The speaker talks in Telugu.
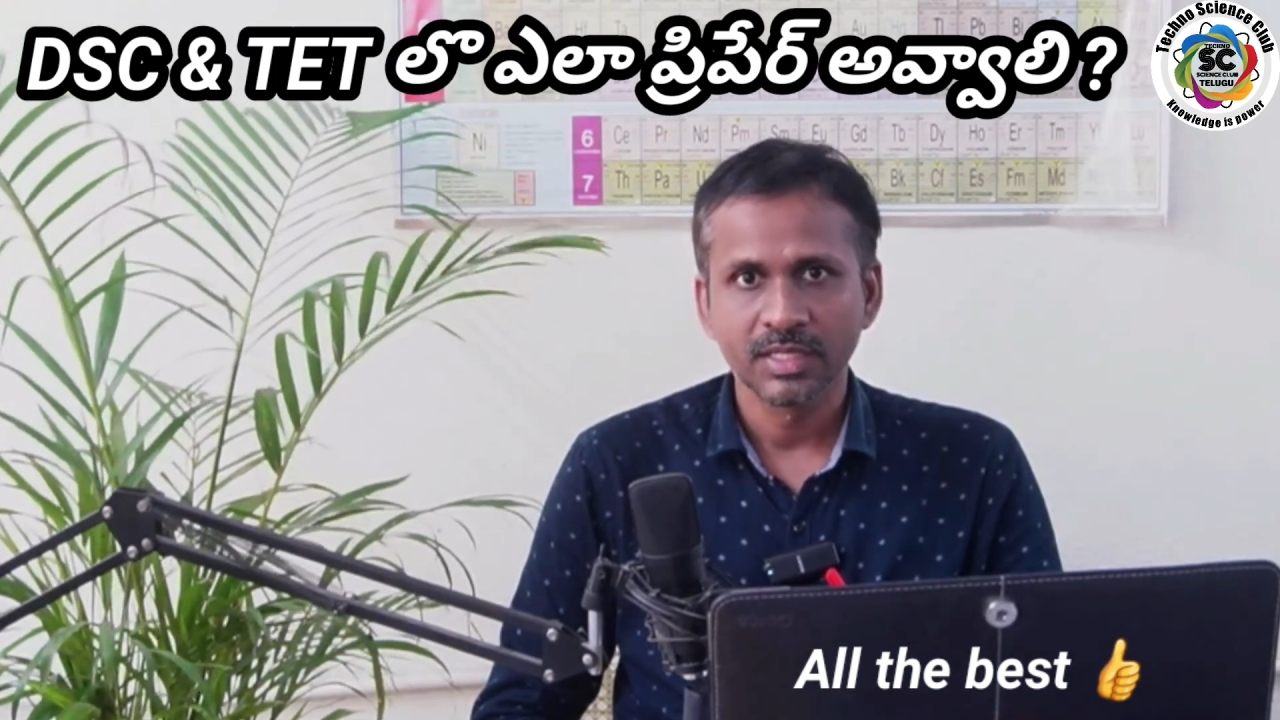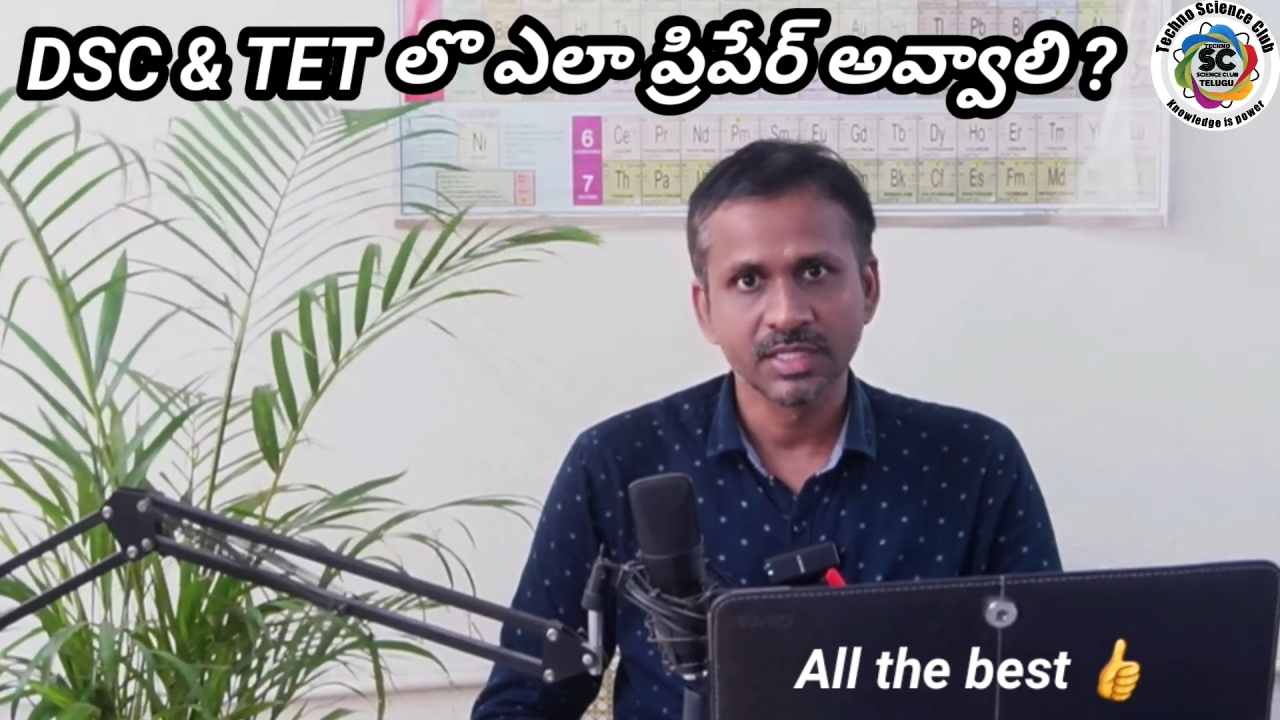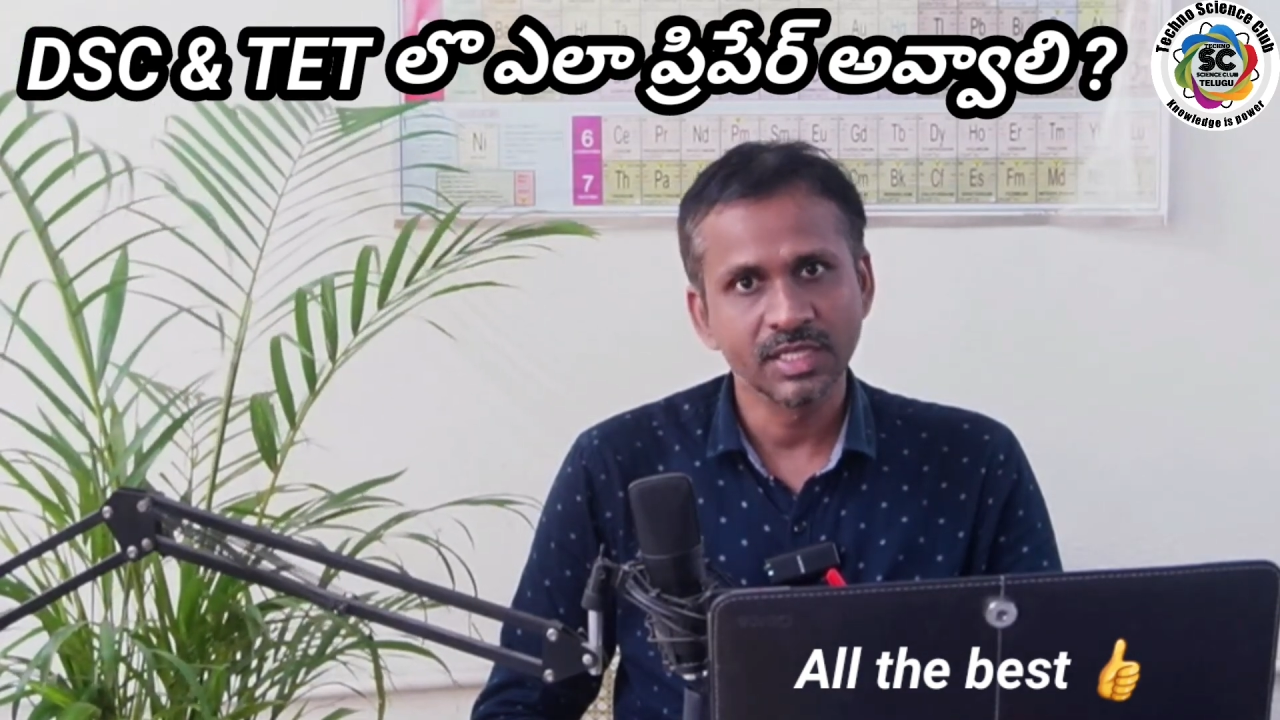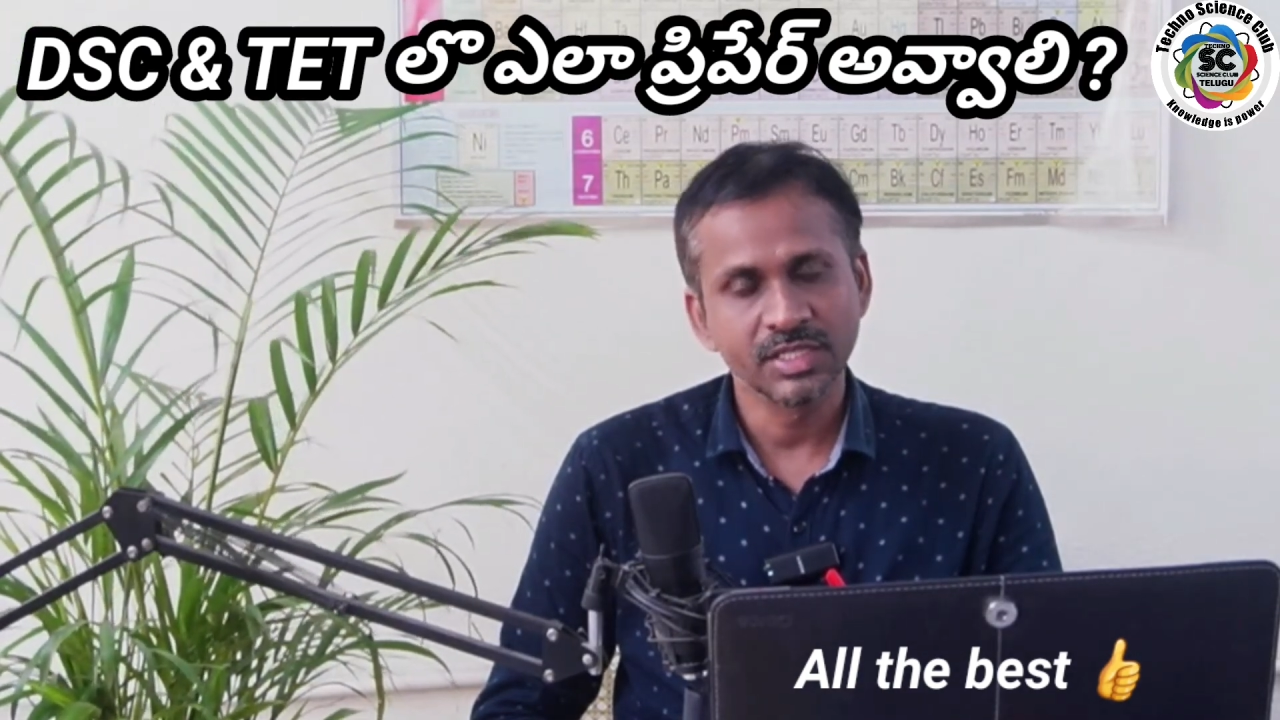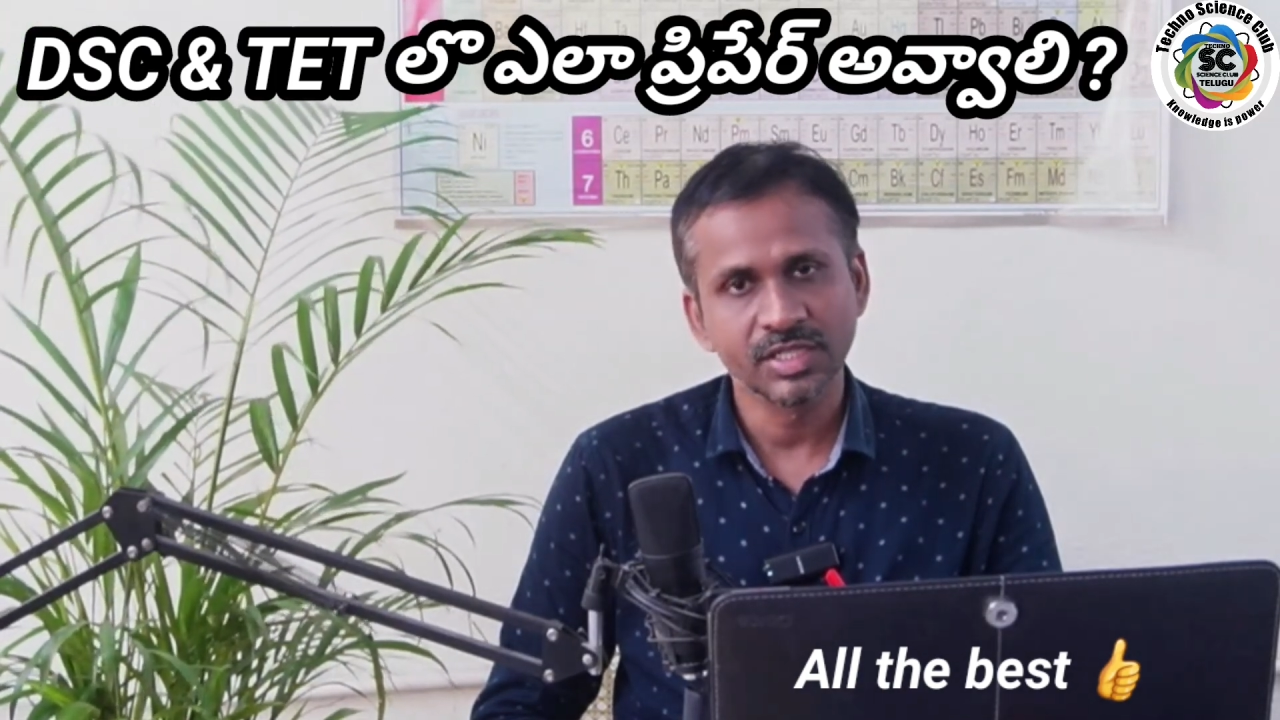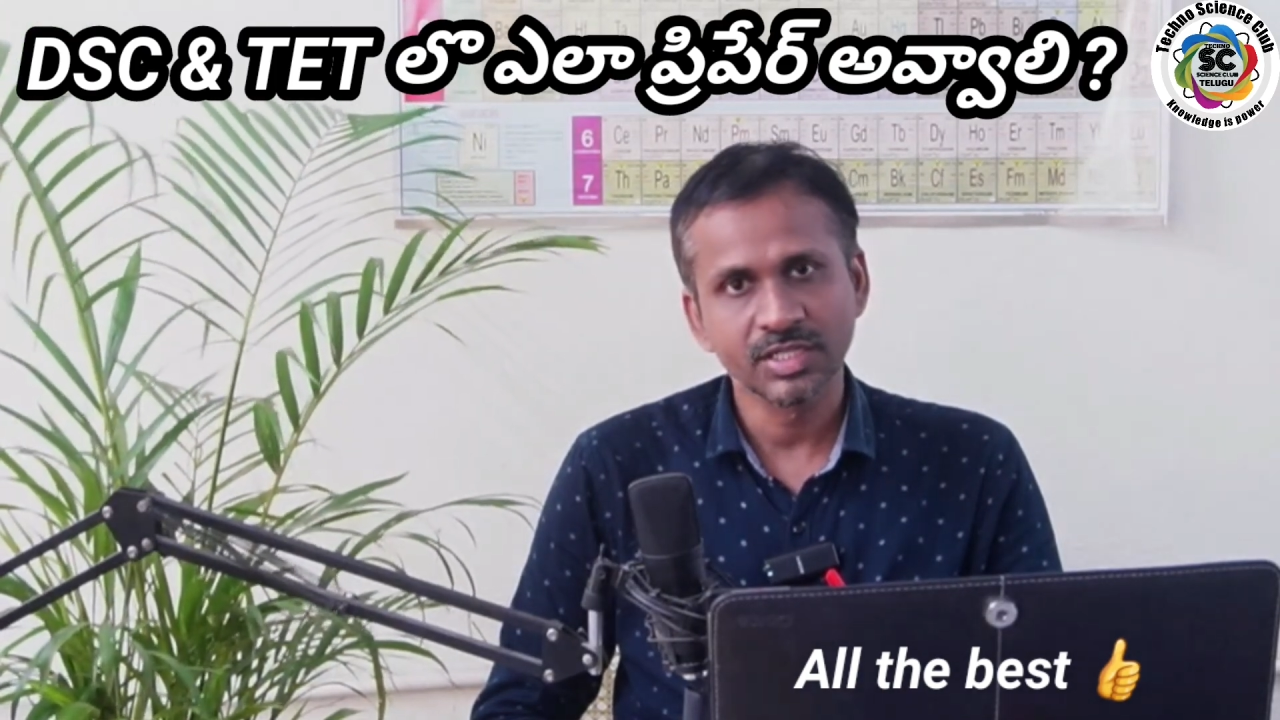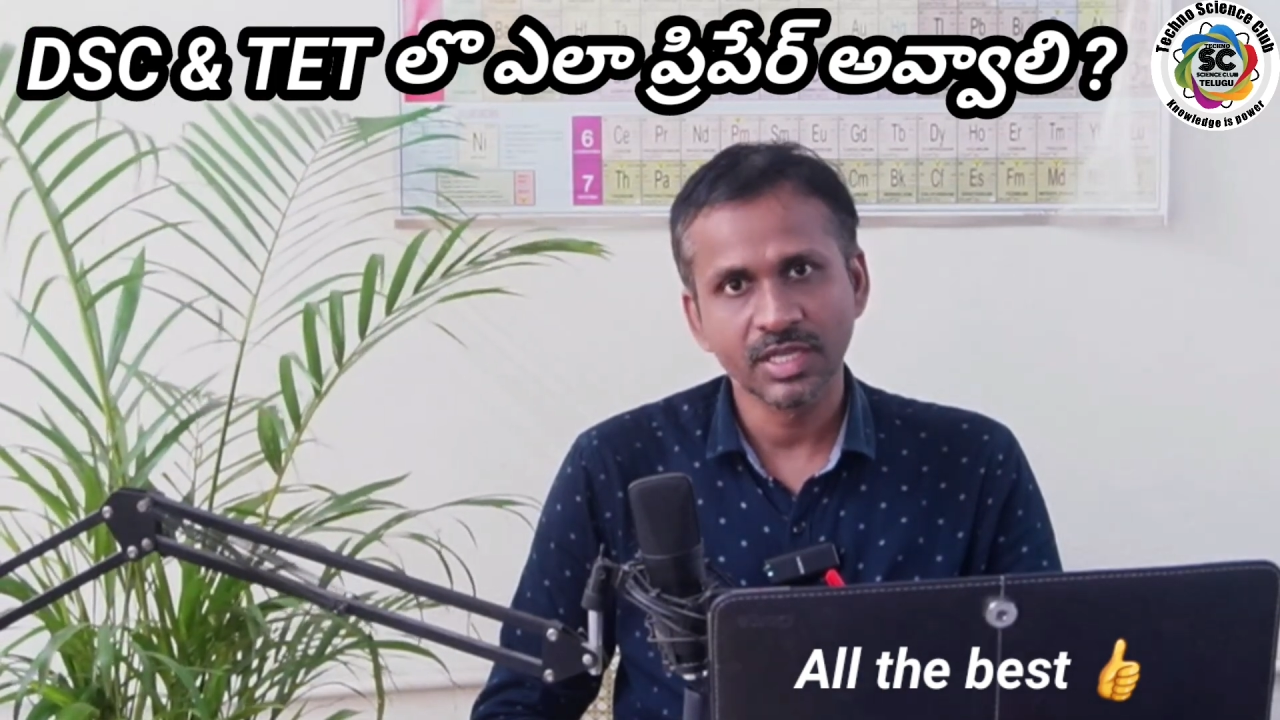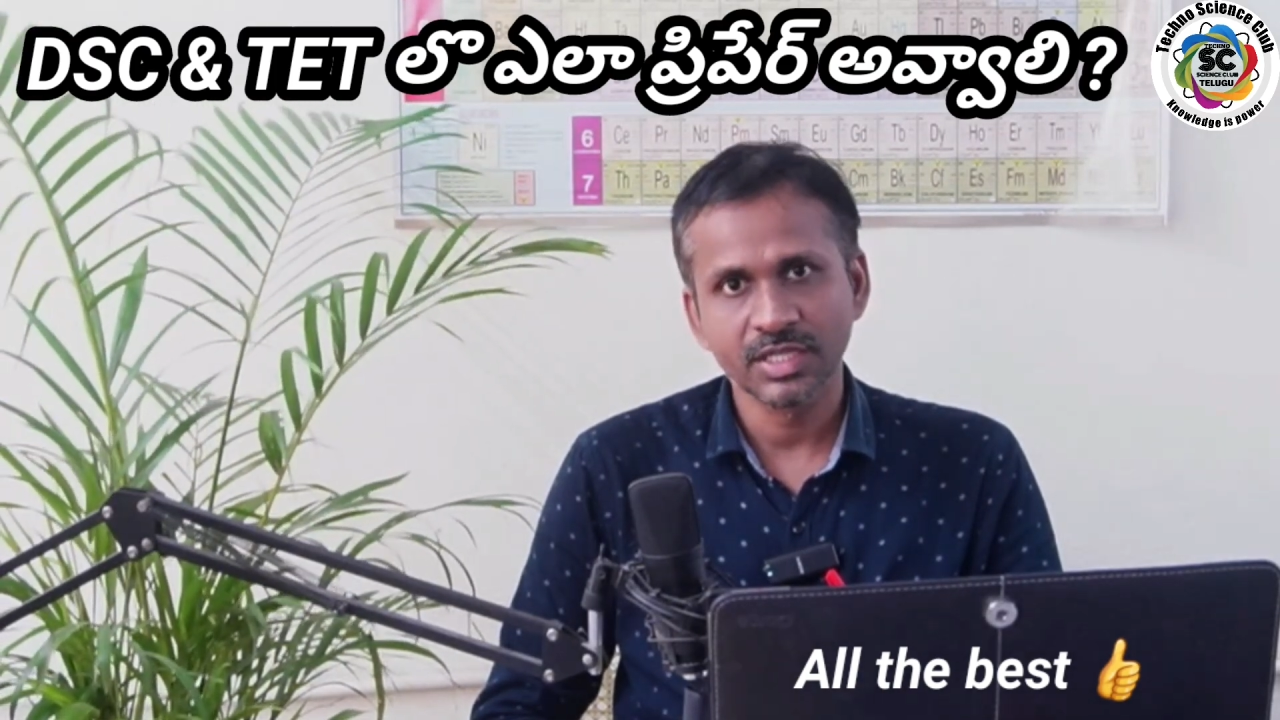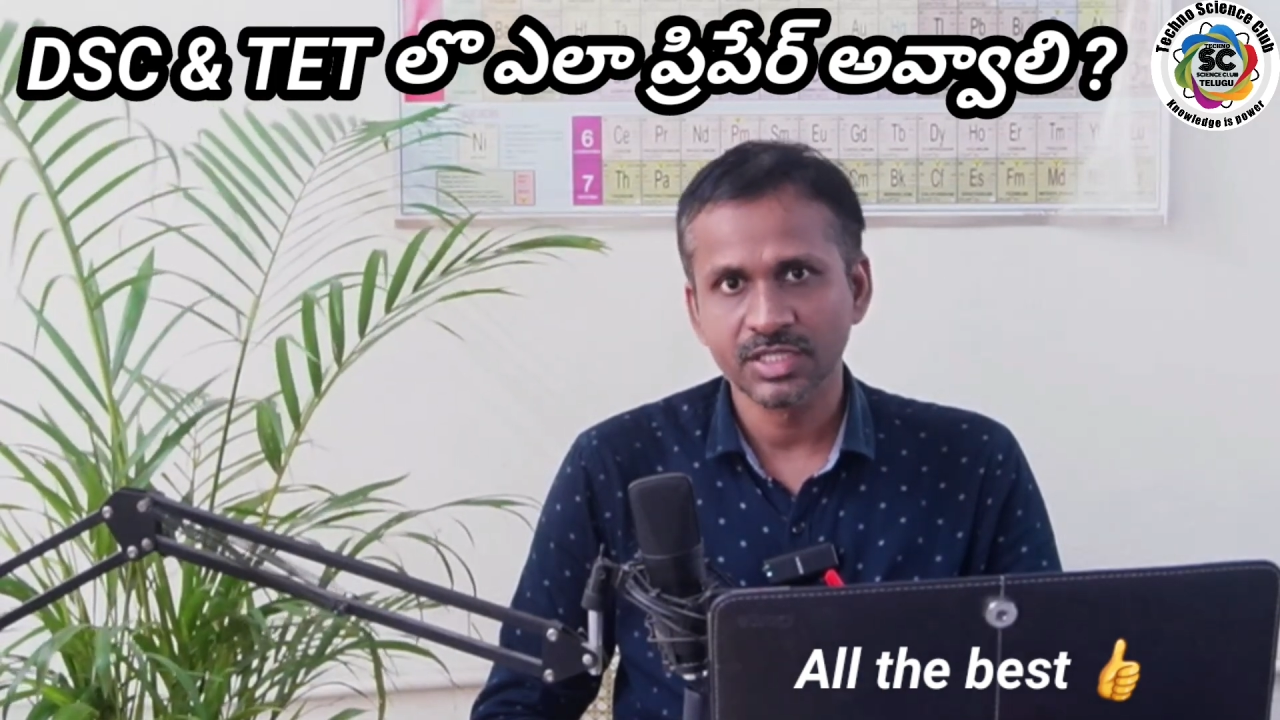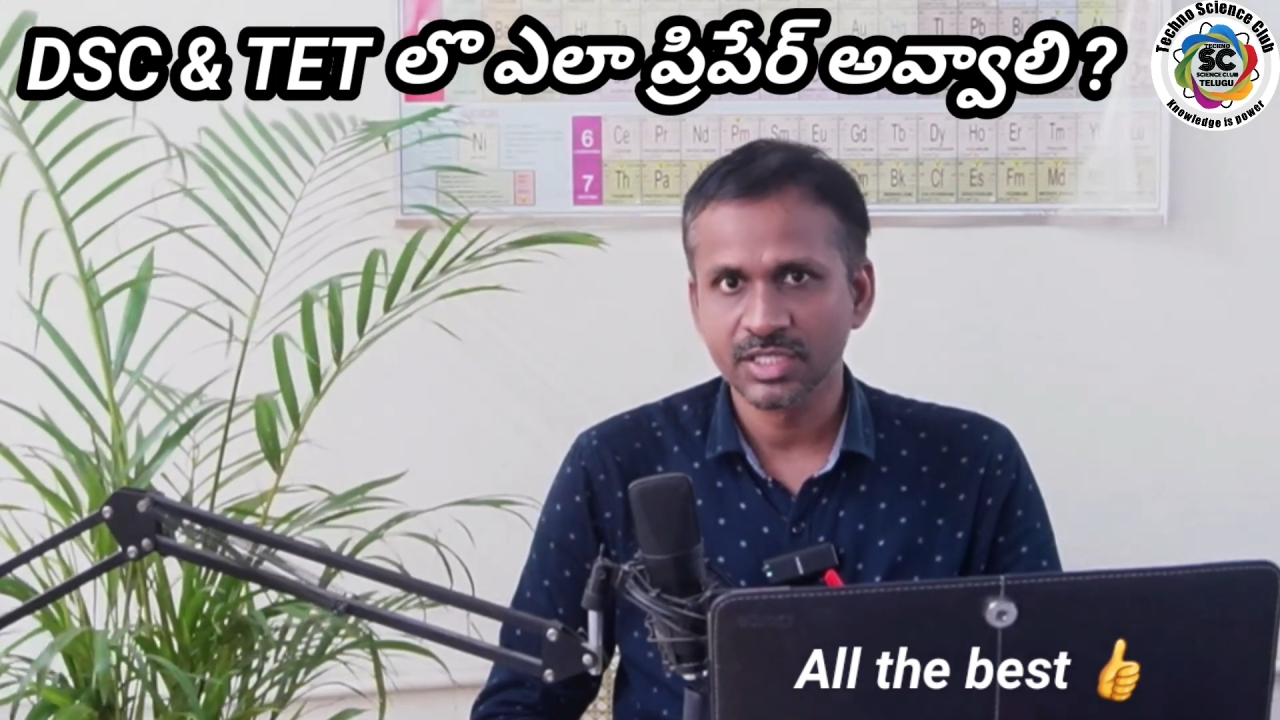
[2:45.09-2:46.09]
ఎస్సీ
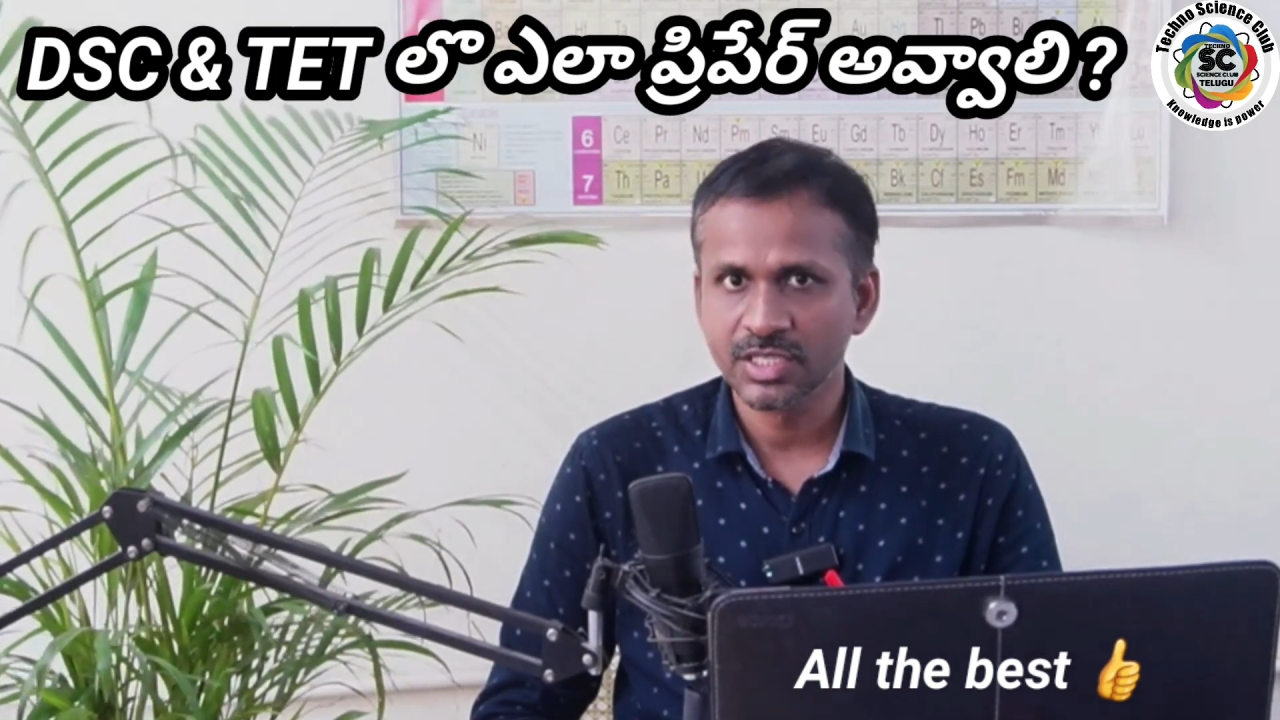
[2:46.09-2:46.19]
ఎస్టీస్కి అయితే